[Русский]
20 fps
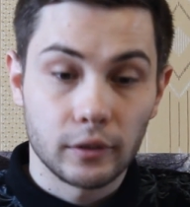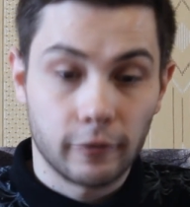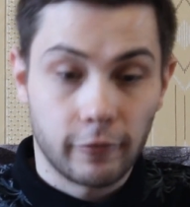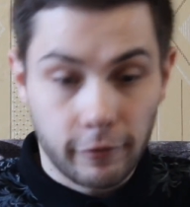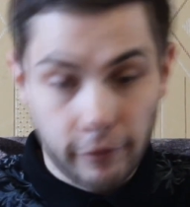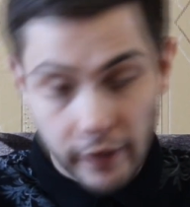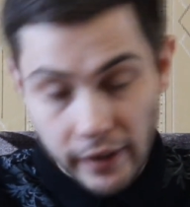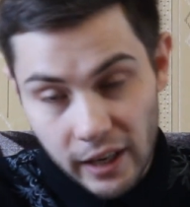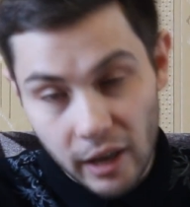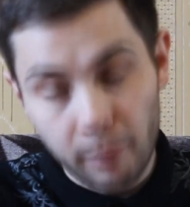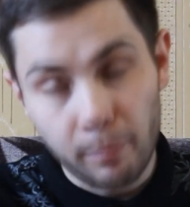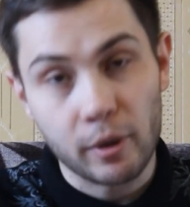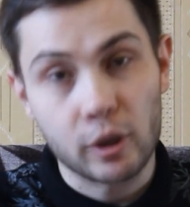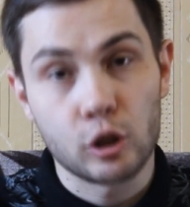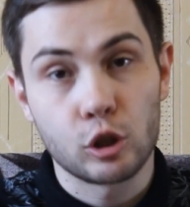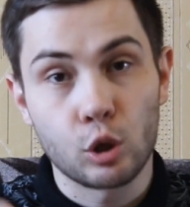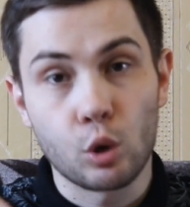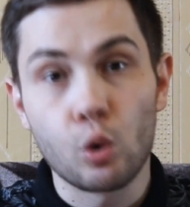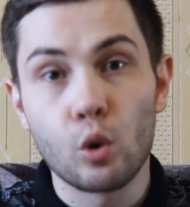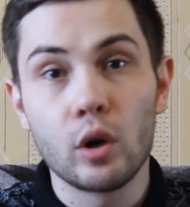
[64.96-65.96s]
в фойе
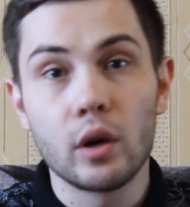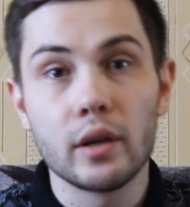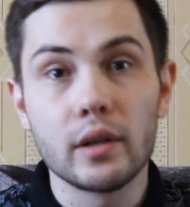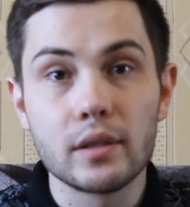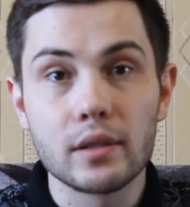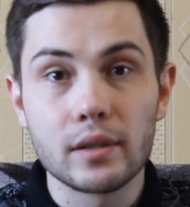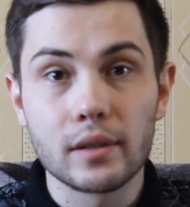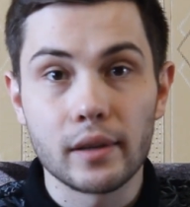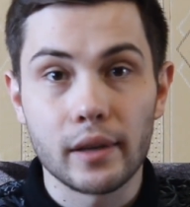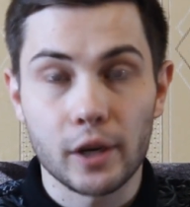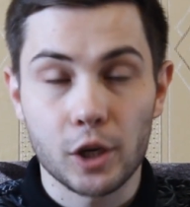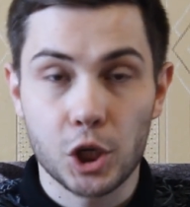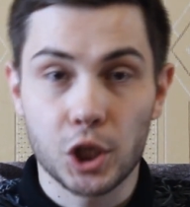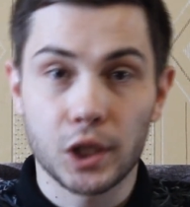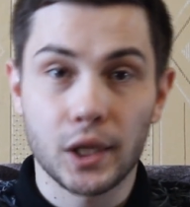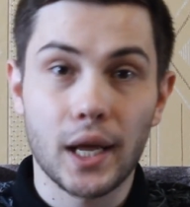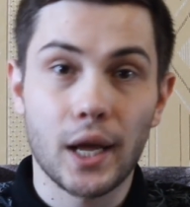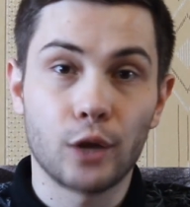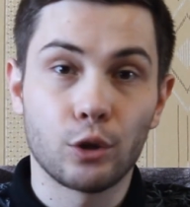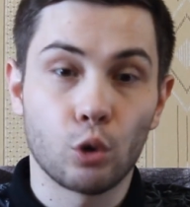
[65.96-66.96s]
построились,
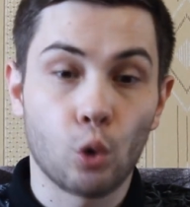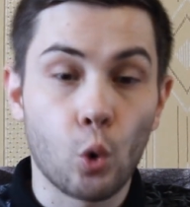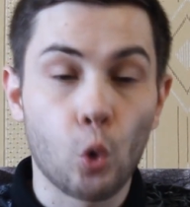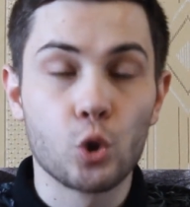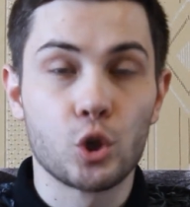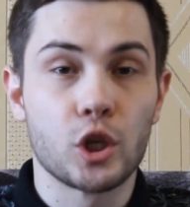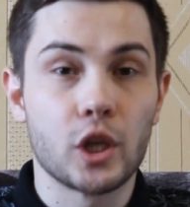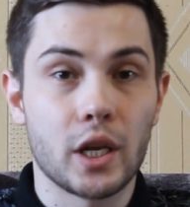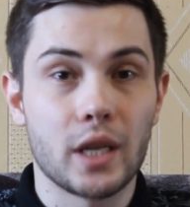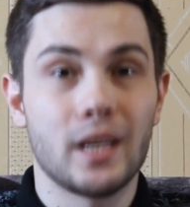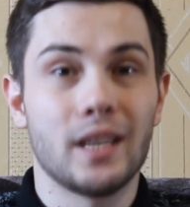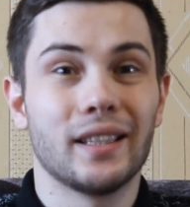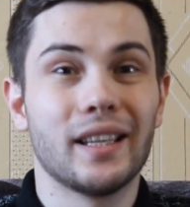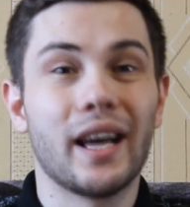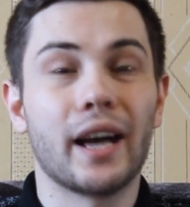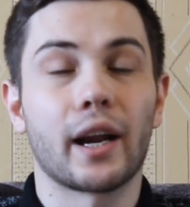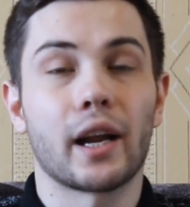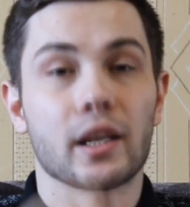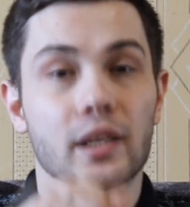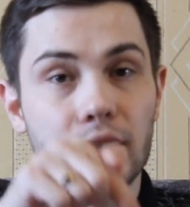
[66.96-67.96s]
ожидают очереди
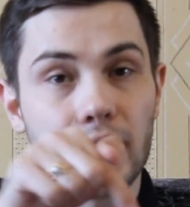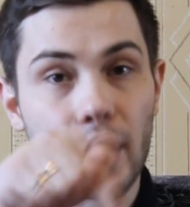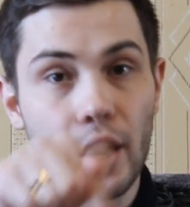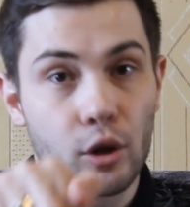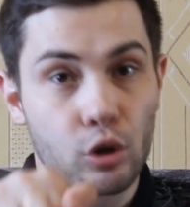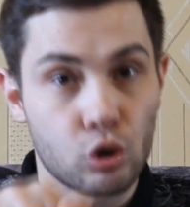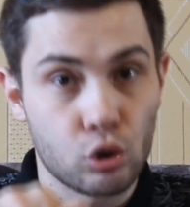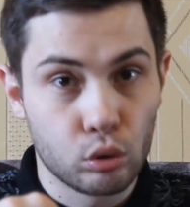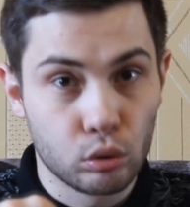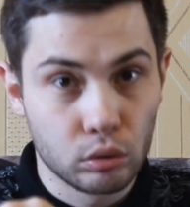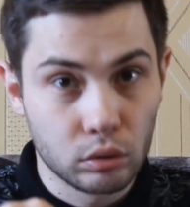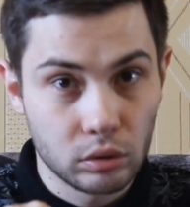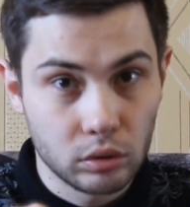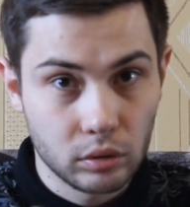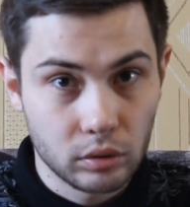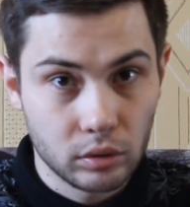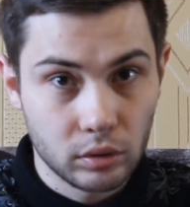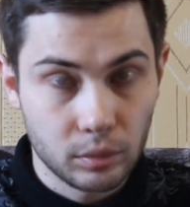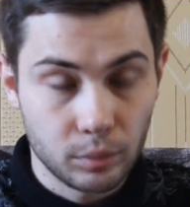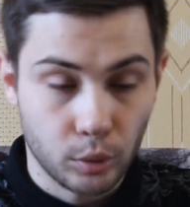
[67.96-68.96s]
на раздачу,
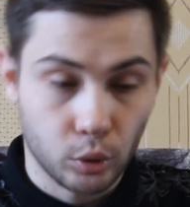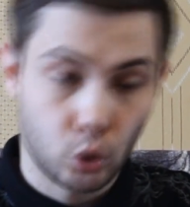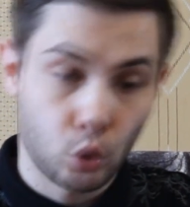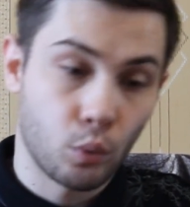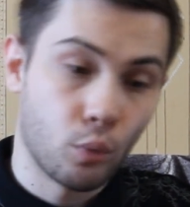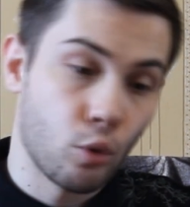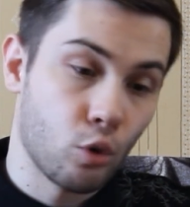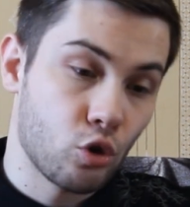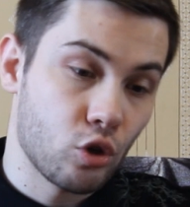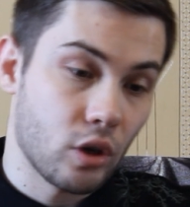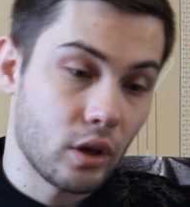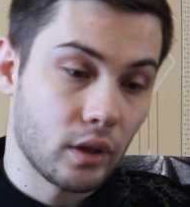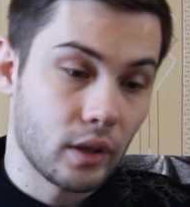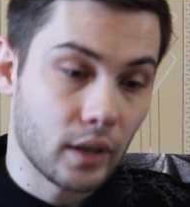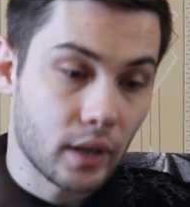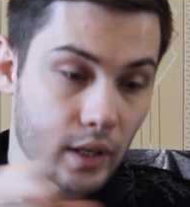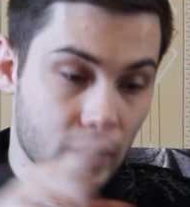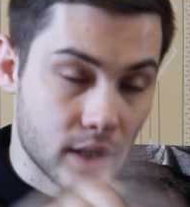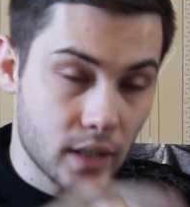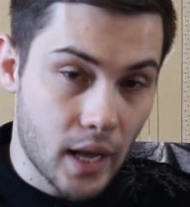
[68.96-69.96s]
потом очередь
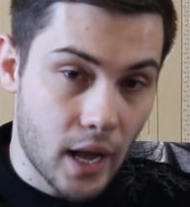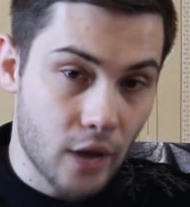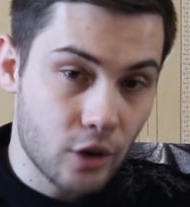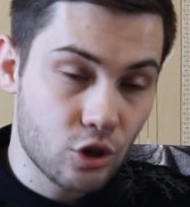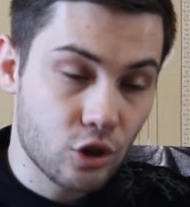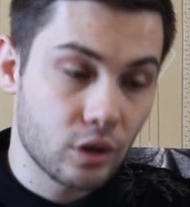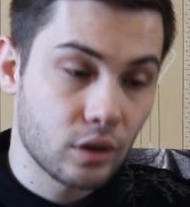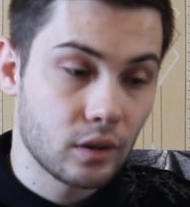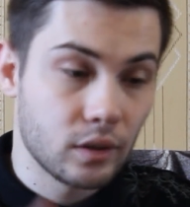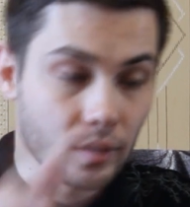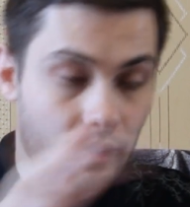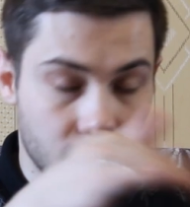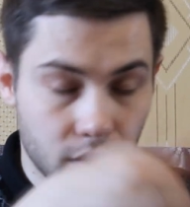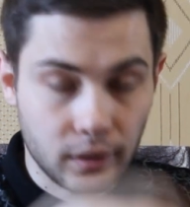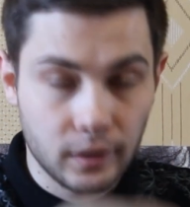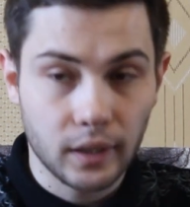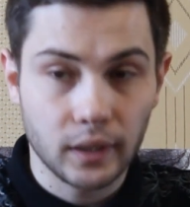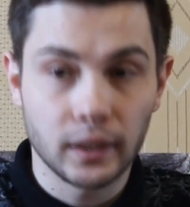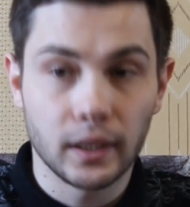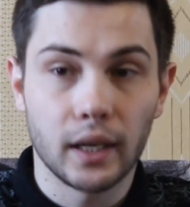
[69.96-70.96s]
на раздачу
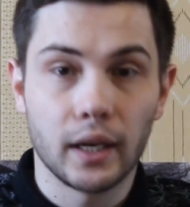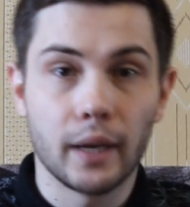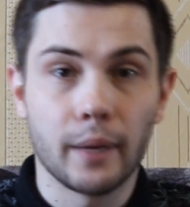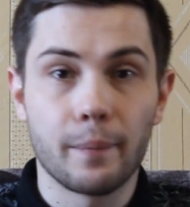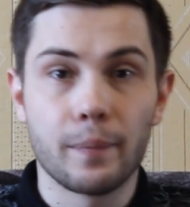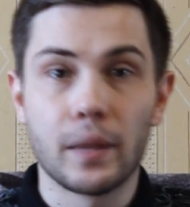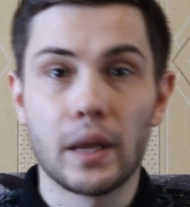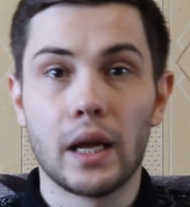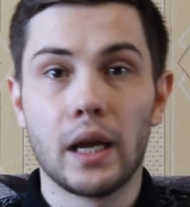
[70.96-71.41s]
и так далее.